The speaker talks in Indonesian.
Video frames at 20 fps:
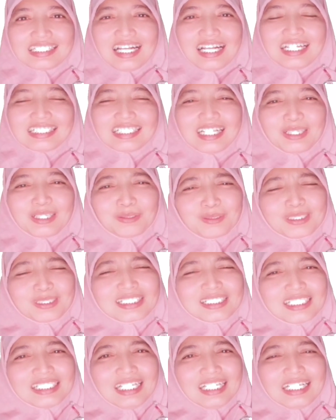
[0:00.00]
Salah satu
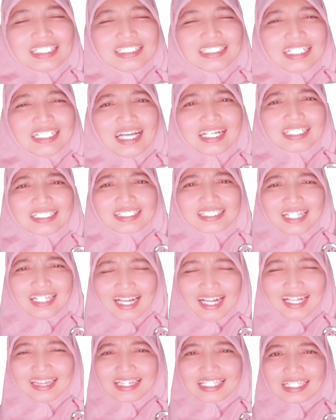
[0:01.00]
kesenian yang
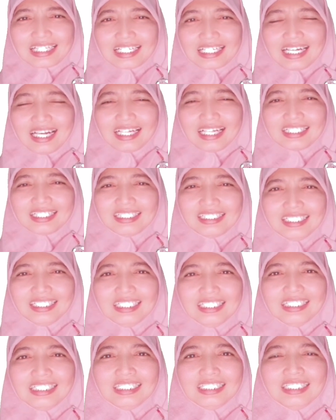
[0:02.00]
sangat terkenal
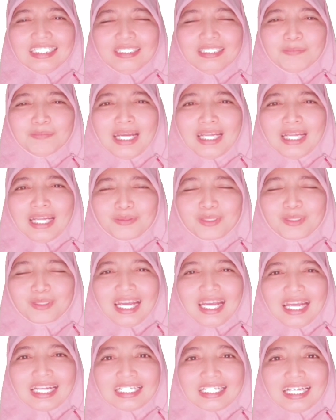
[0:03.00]
di
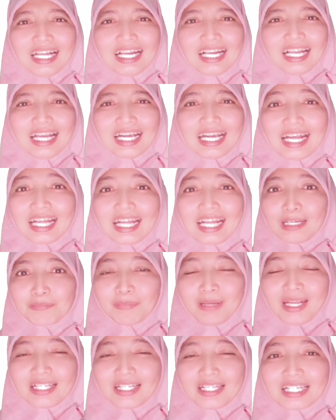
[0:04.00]
Madura adalah
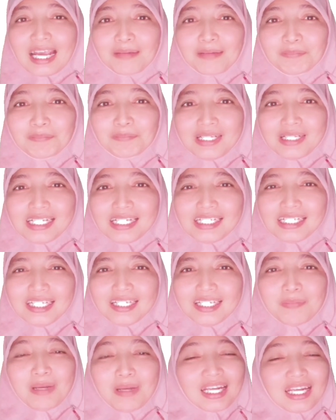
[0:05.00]
karapan sapi,
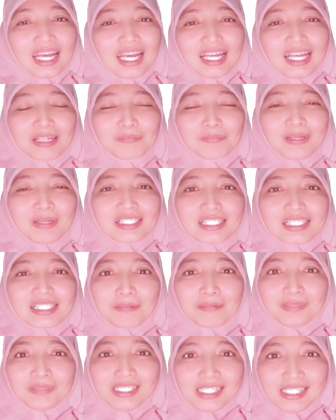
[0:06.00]
di mana karapan
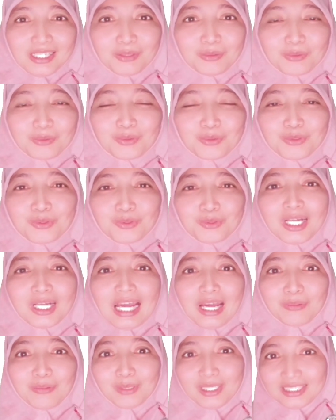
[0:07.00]
sapi itu
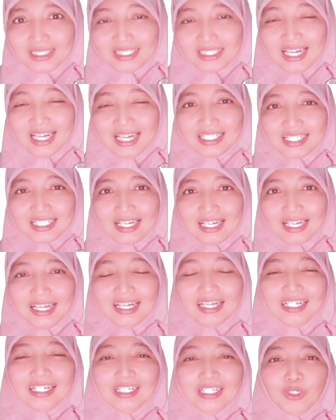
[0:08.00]
tujuan awalnya
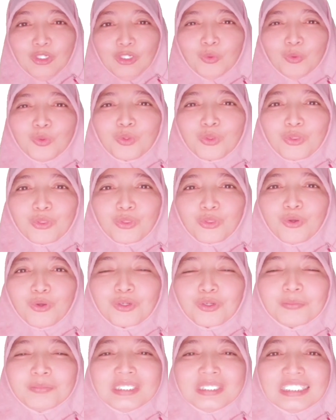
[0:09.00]
adalah
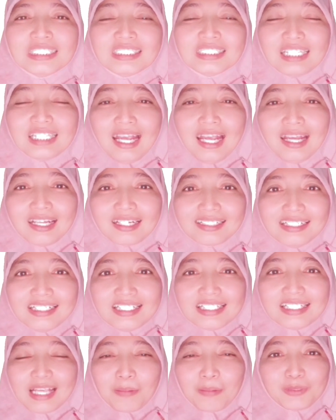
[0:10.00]
untuk
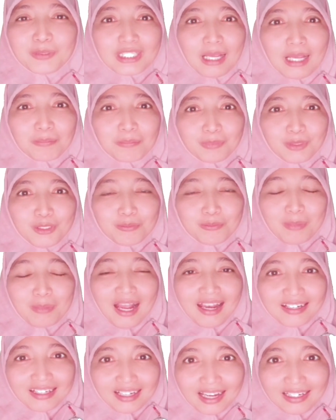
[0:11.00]
mencari sapi-sapi
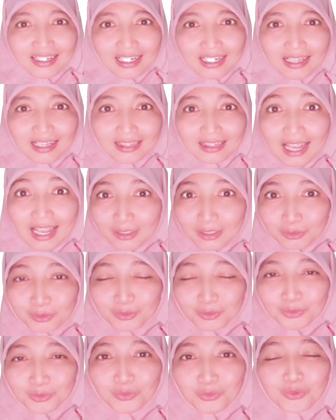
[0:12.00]
mana yang
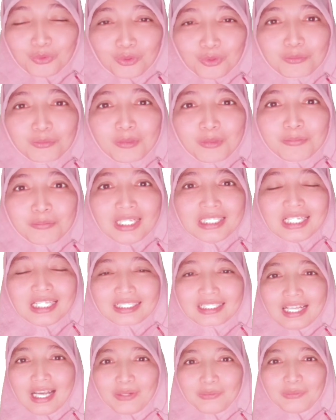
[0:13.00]
tangguh untuk
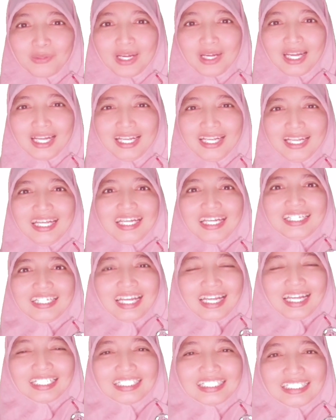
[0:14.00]
membajak sawah.
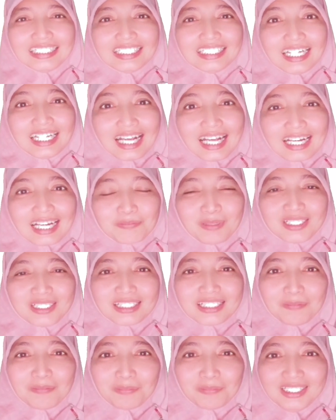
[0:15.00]
Dan ide
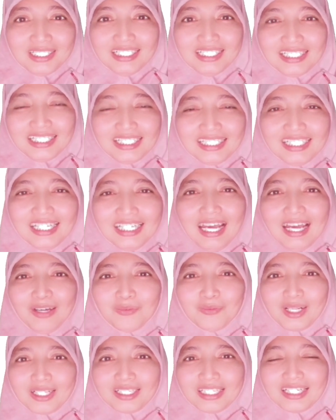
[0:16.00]
karapan sapi ini
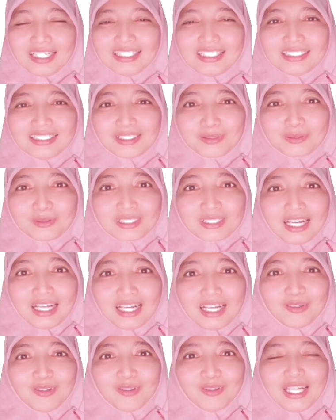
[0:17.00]
awalnya
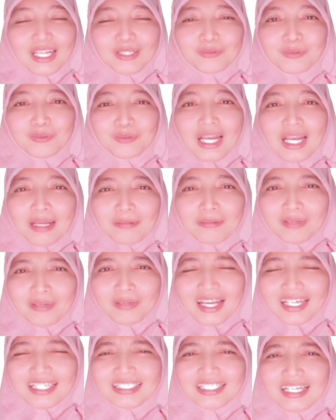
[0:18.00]
dicetuskan oleh
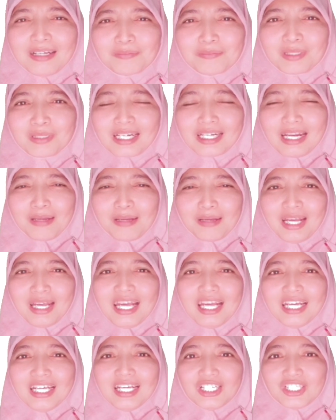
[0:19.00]
ulama yang
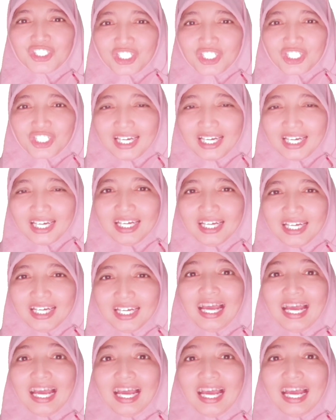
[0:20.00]
bernama Syekh
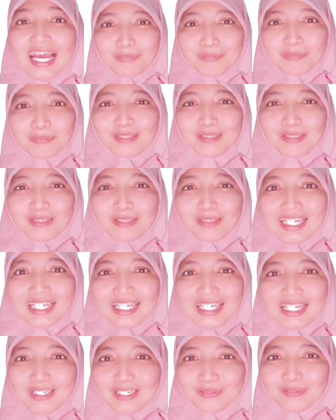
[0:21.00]
Ahmad
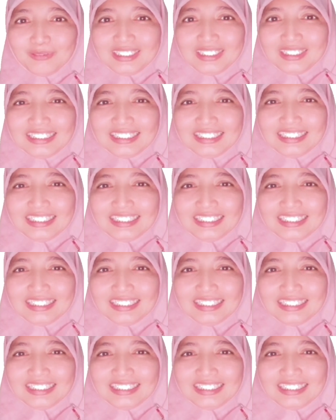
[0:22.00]
Baidawi.